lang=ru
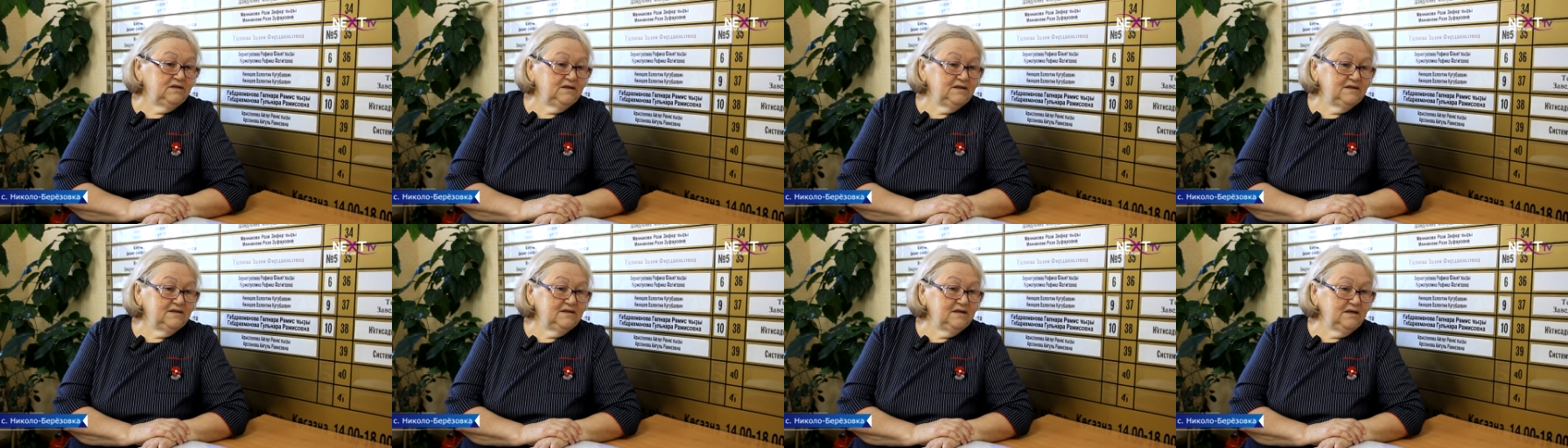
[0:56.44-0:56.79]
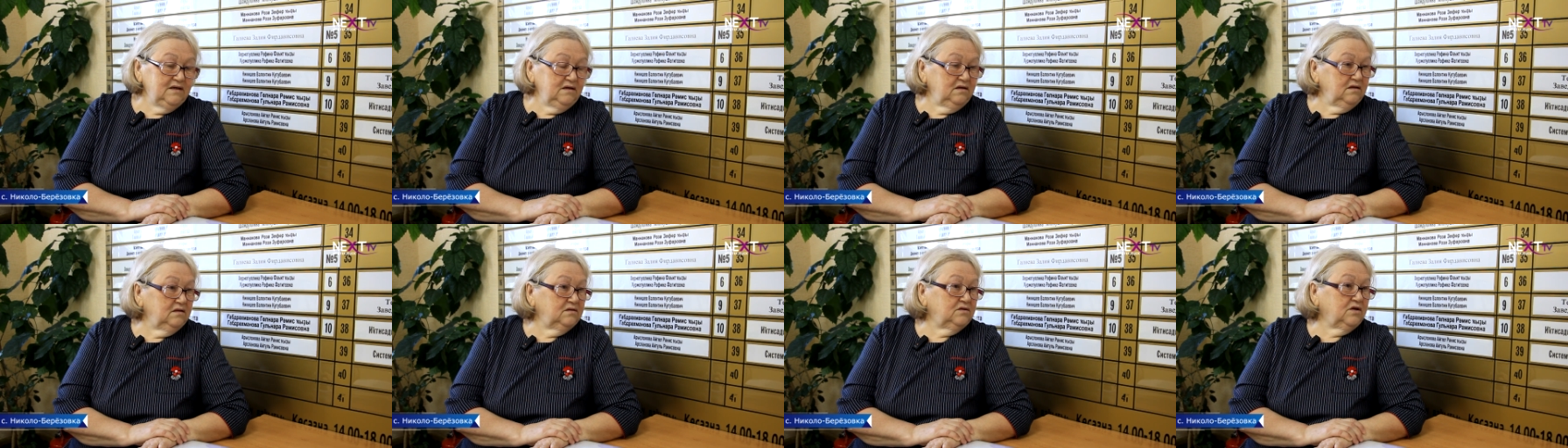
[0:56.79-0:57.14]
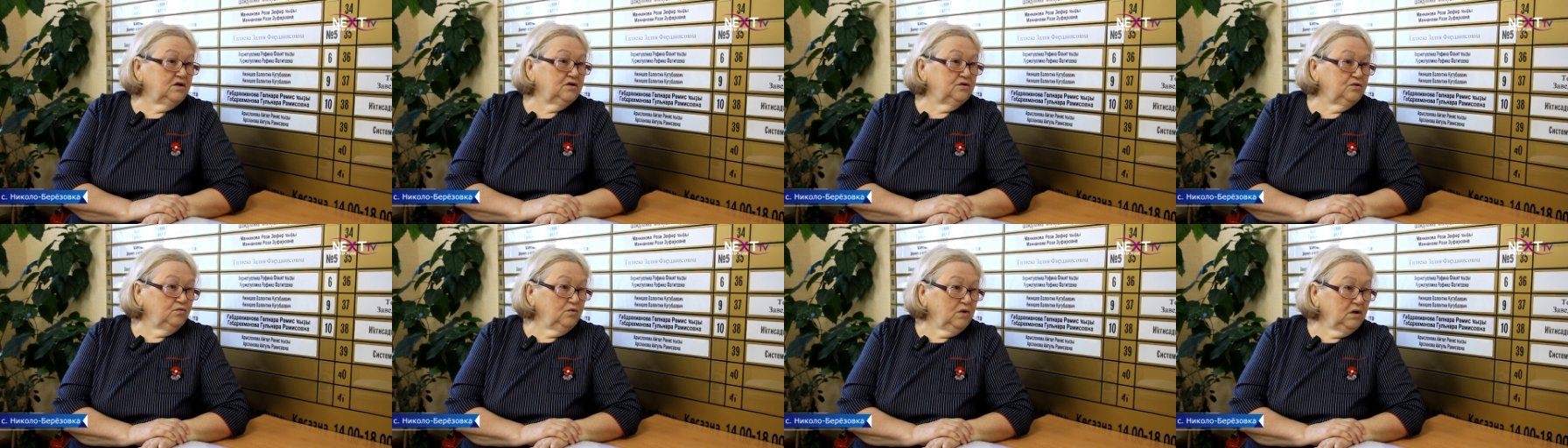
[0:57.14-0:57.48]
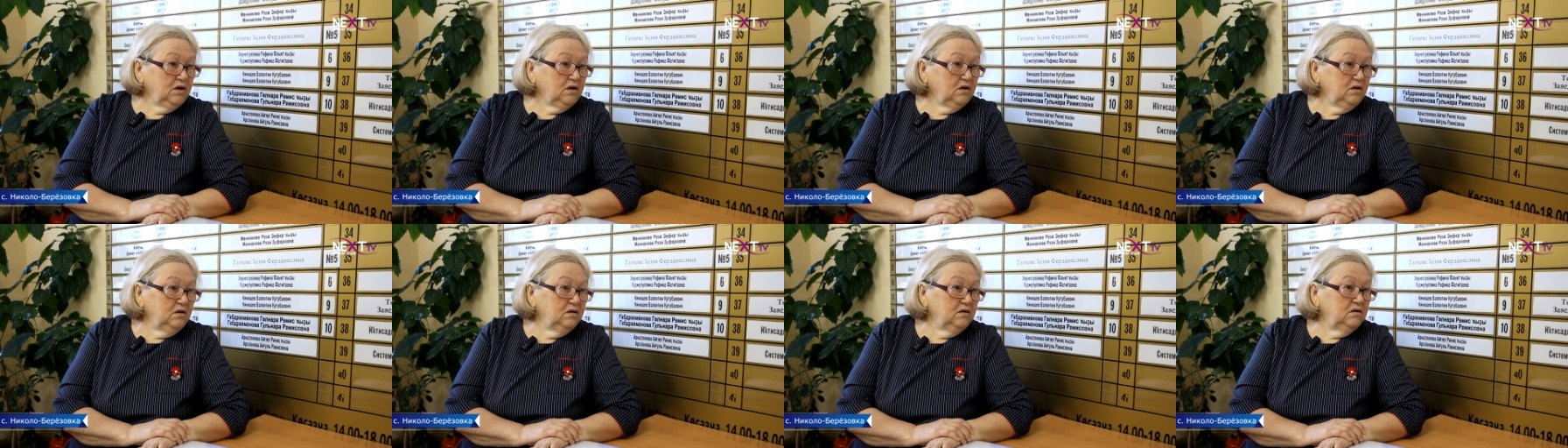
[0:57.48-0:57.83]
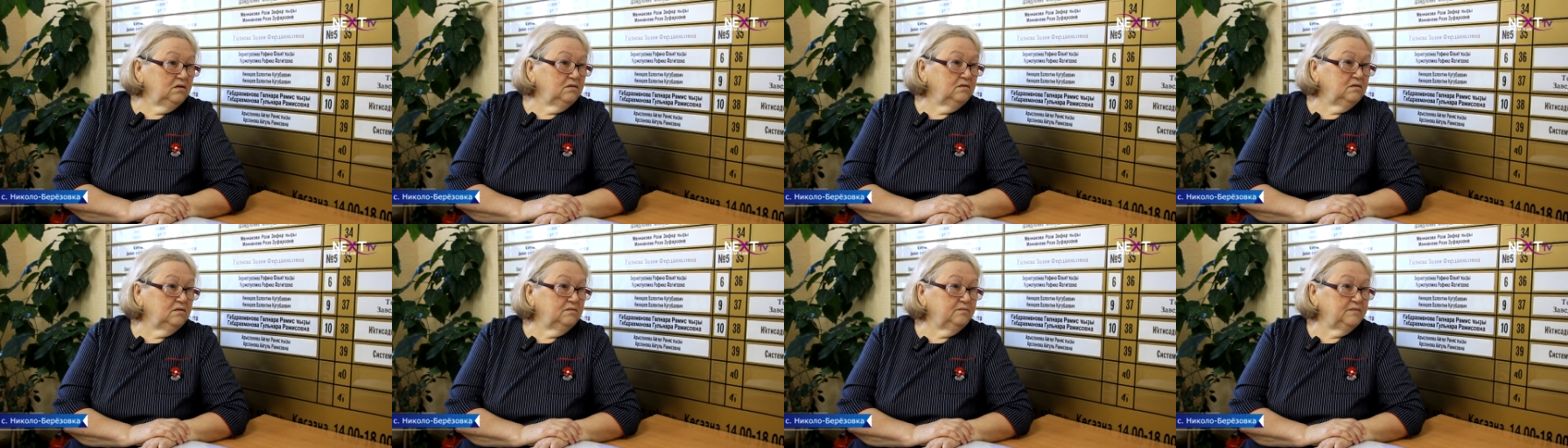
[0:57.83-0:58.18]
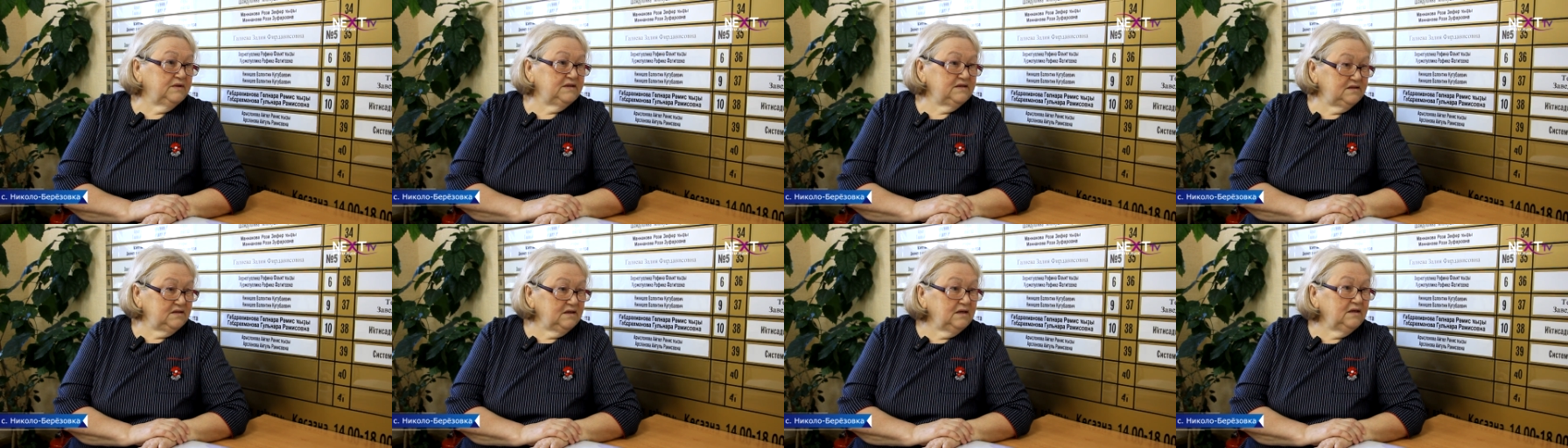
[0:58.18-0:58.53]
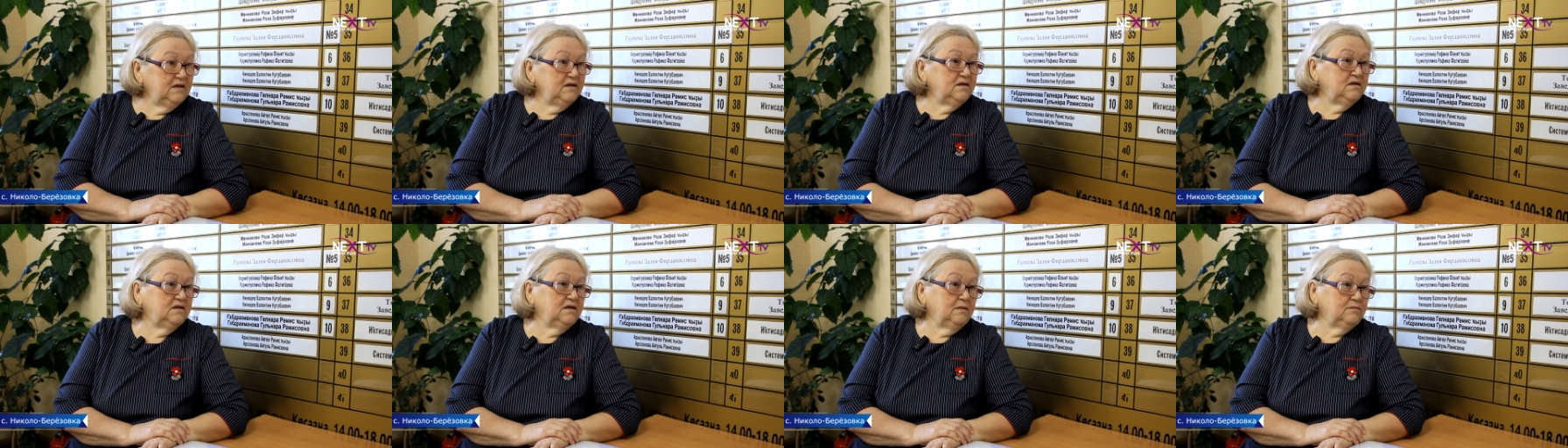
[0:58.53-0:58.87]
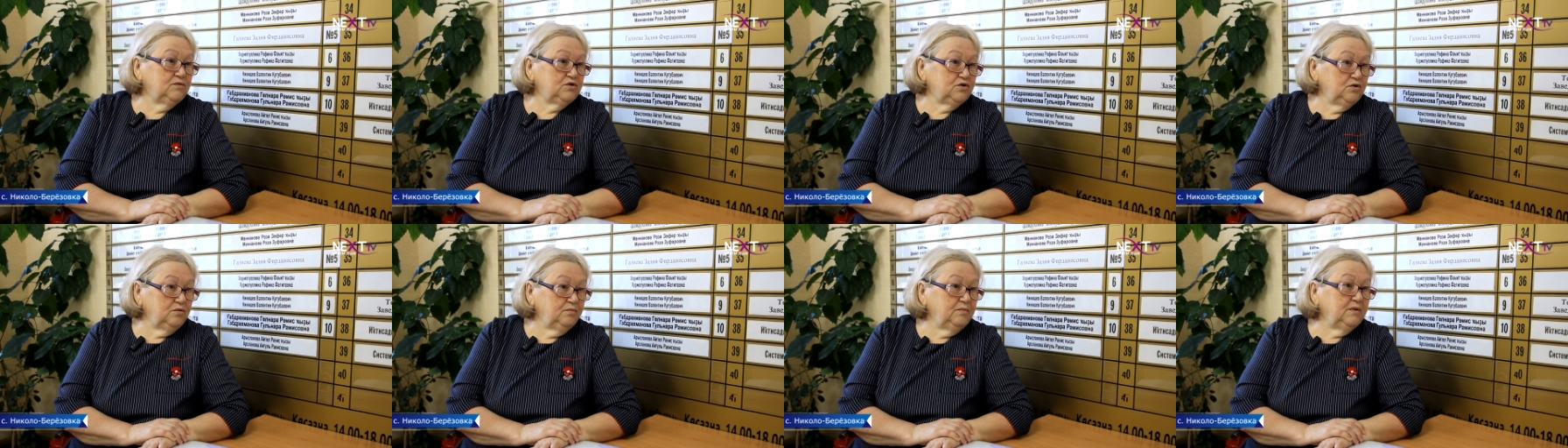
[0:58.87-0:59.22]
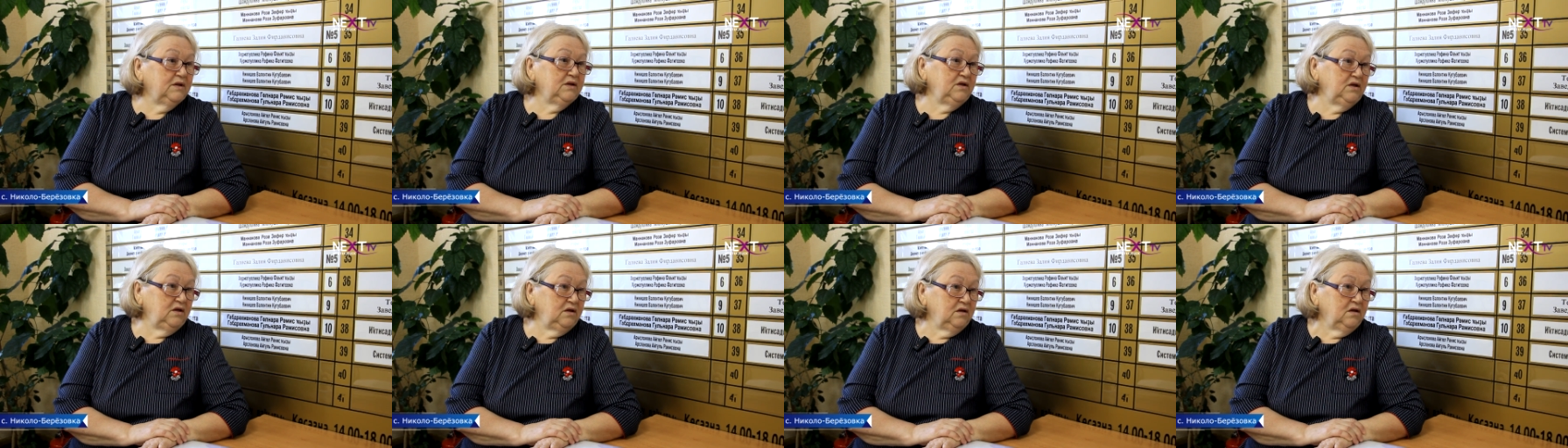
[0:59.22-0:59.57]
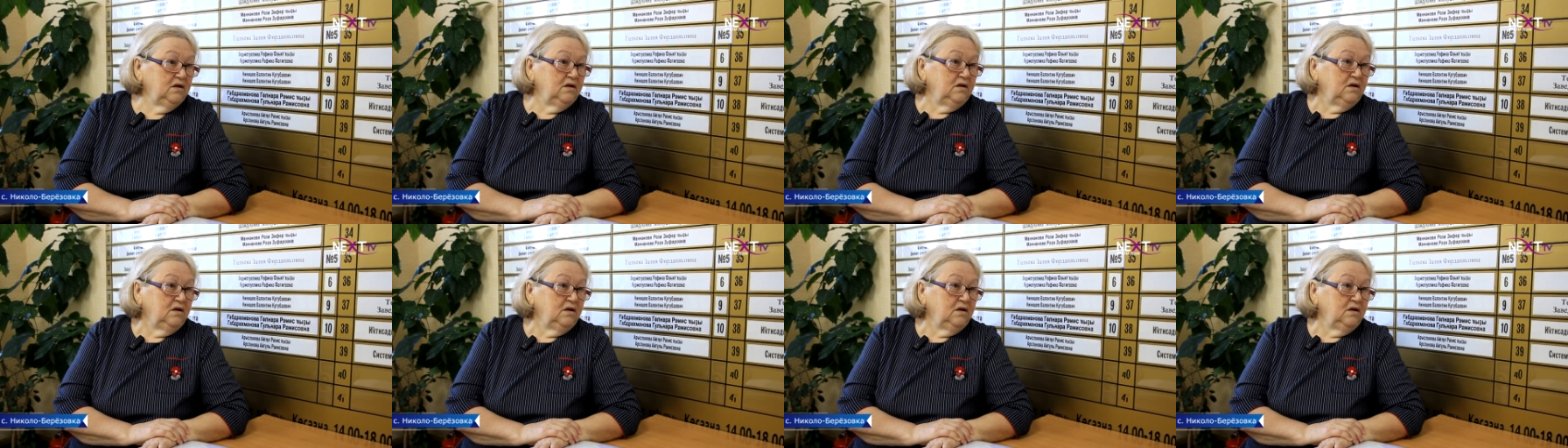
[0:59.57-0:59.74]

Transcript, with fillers: детей тротуар – постелить там, чтобы они